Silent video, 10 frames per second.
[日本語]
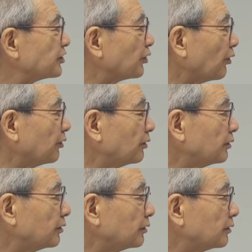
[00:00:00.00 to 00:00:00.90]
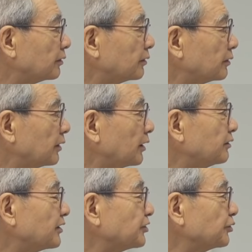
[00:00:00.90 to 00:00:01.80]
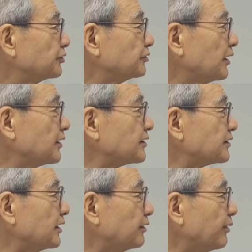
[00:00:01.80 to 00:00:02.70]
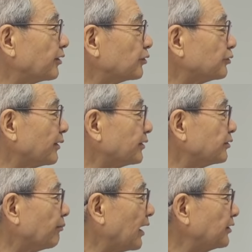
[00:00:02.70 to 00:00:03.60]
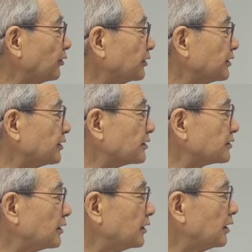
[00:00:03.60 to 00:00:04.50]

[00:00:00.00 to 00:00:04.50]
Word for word: 人、あるいは少数派ですね。今の言葉で言うとマイノリティです。